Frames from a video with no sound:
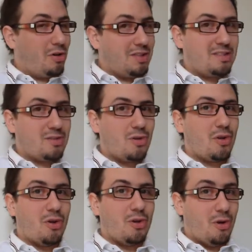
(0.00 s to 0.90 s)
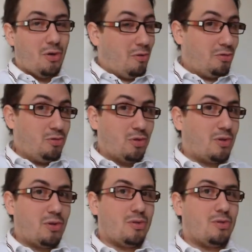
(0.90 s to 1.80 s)
redescendre en, tout
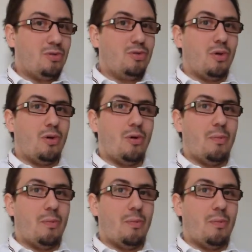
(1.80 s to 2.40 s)
ben